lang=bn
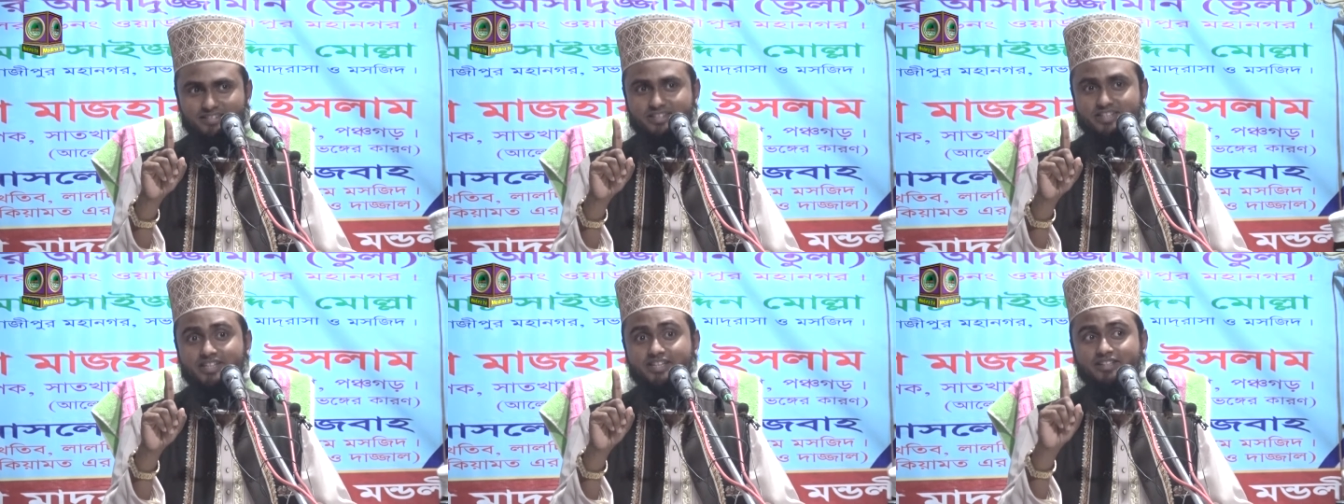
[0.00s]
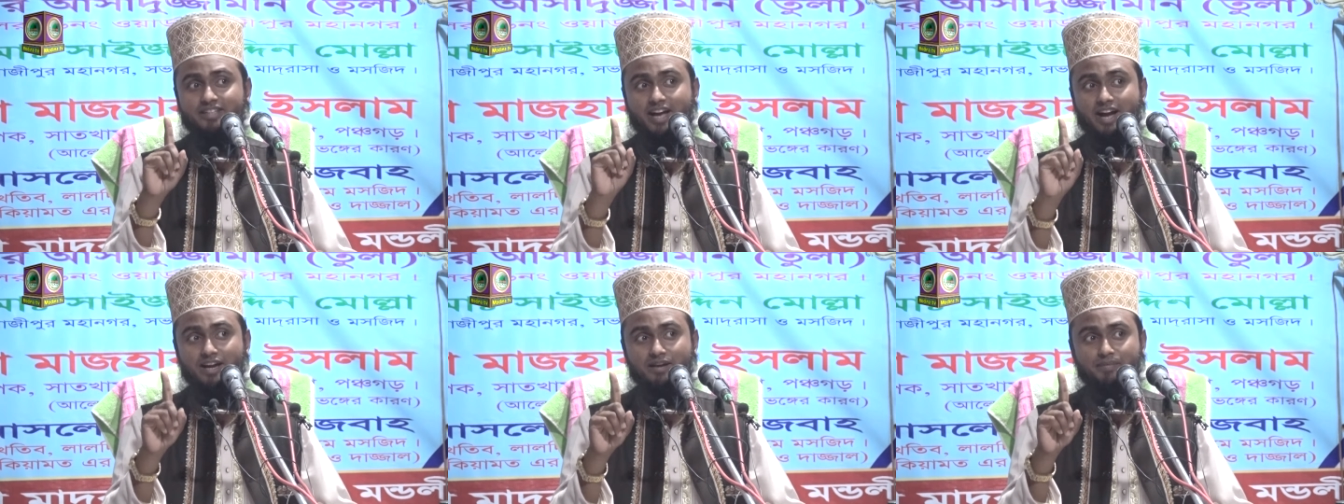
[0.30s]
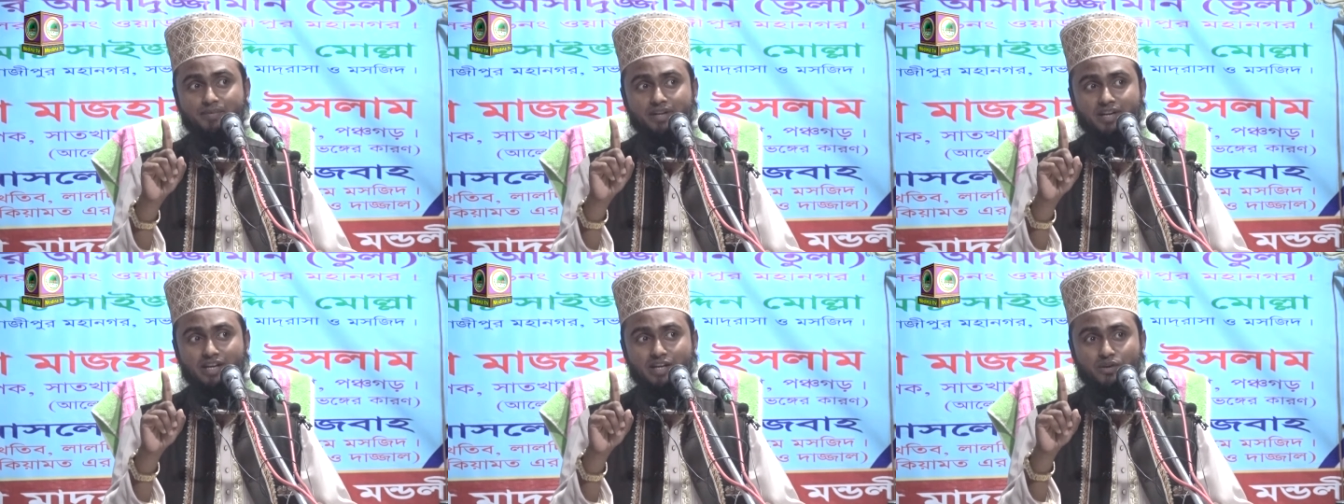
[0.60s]
ঠিক
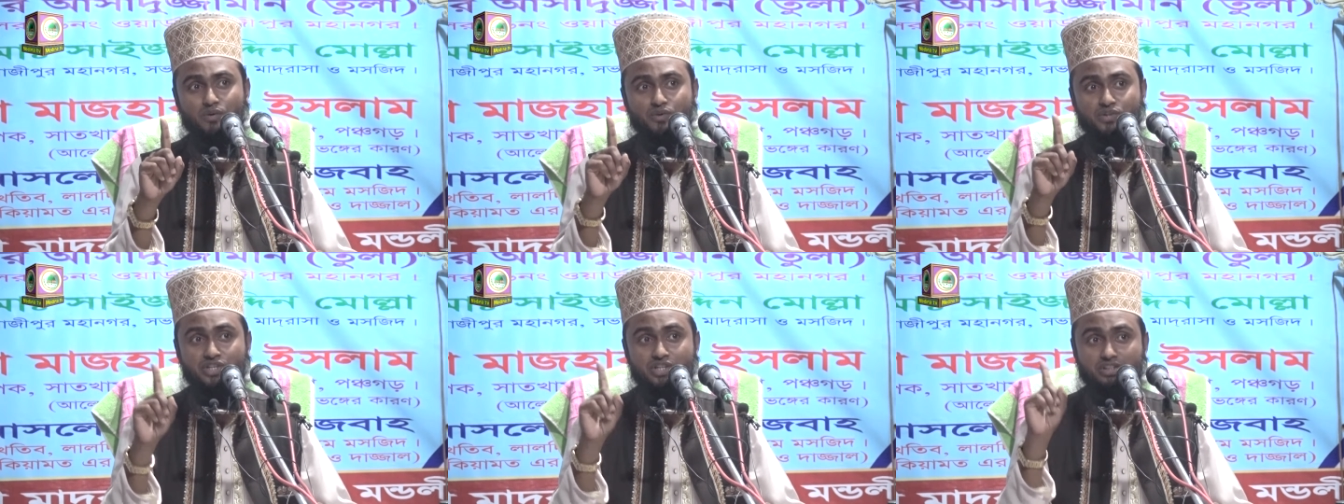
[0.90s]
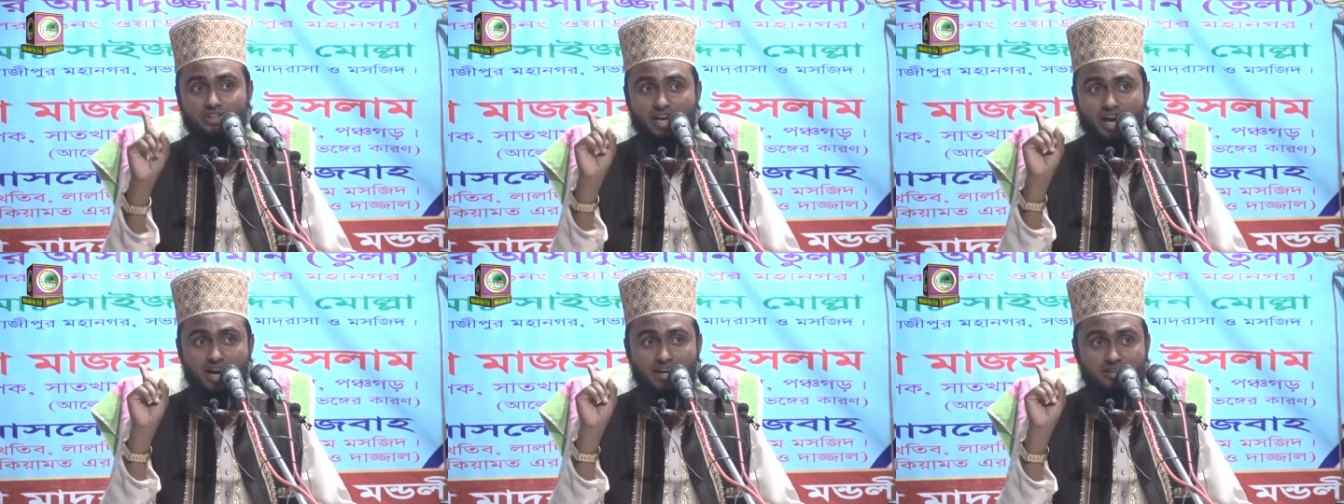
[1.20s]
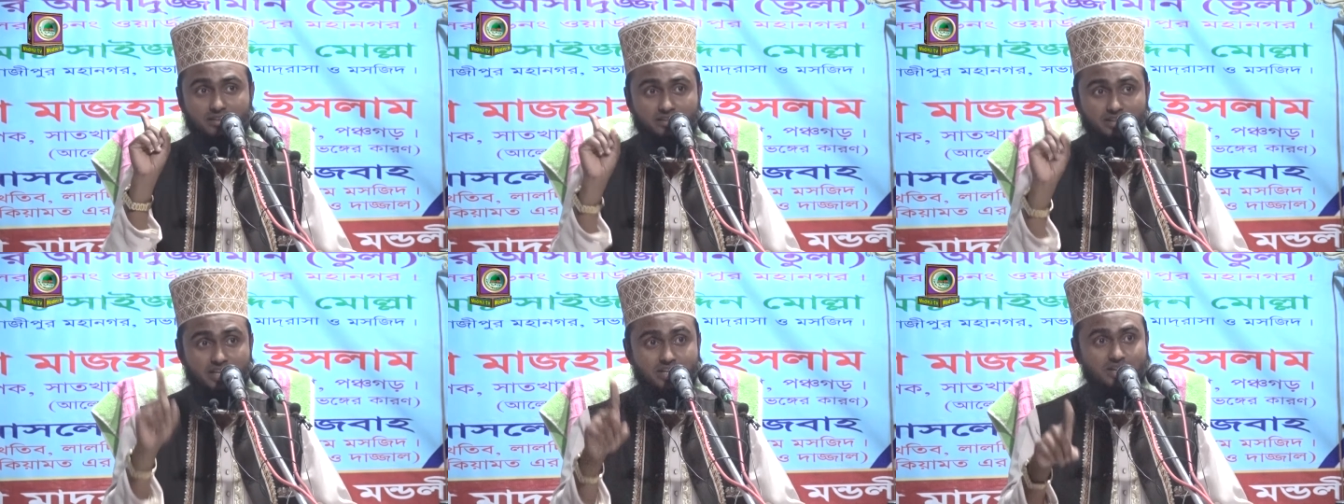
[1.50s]
থাকবে না কেন ঠিক
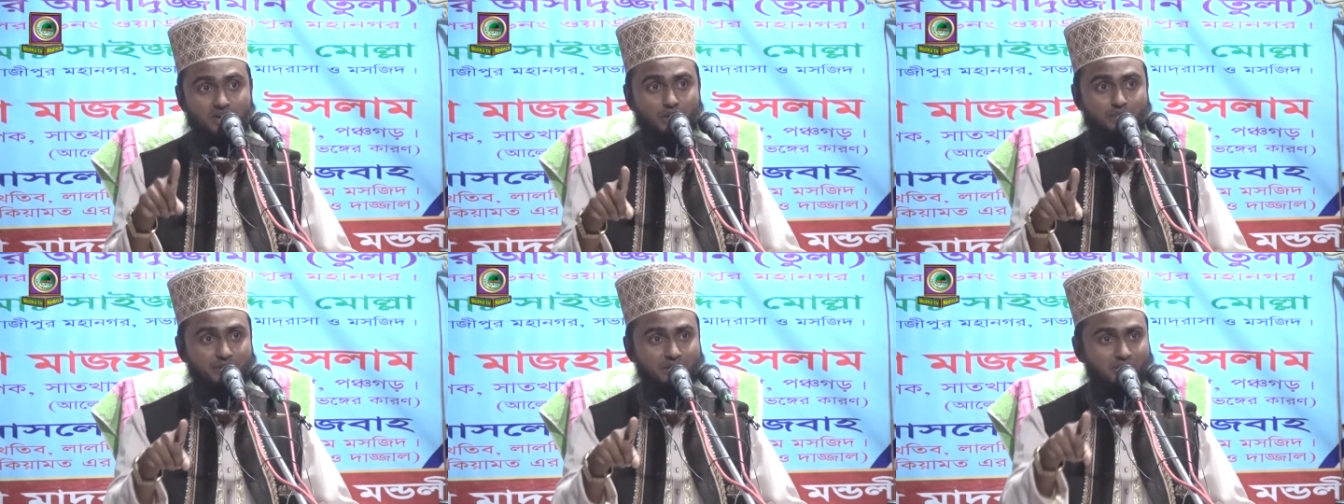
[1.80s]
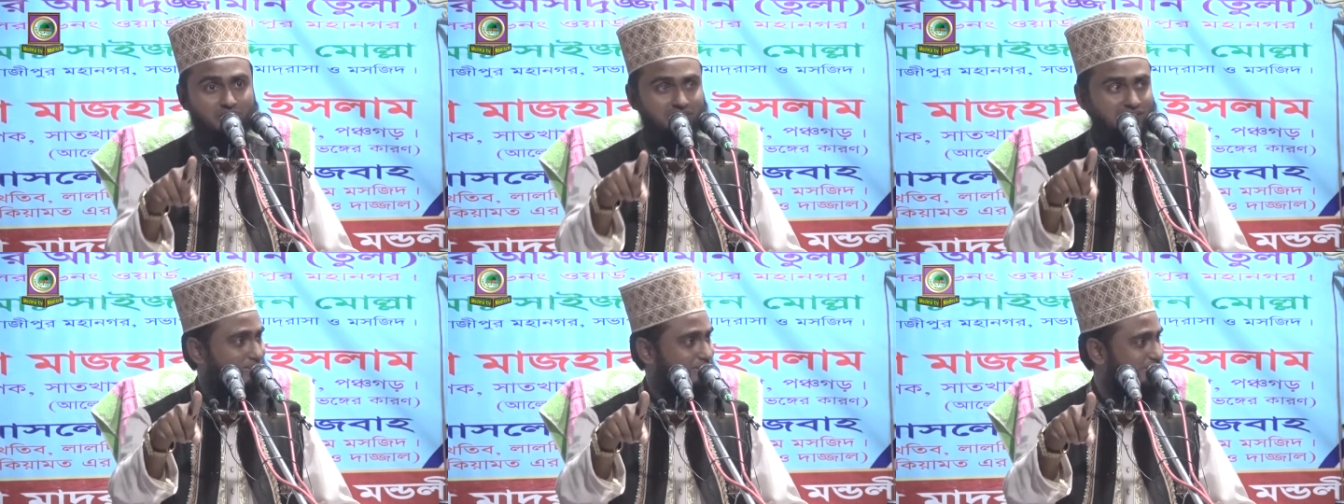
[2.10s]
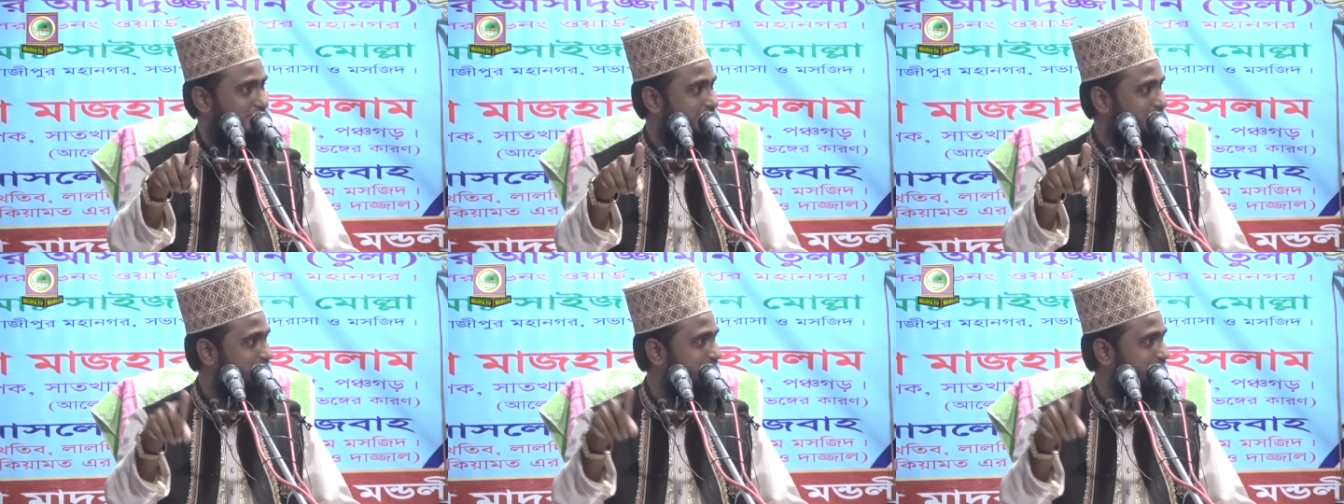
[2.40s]
থাকতেই হবে কথা ঠিক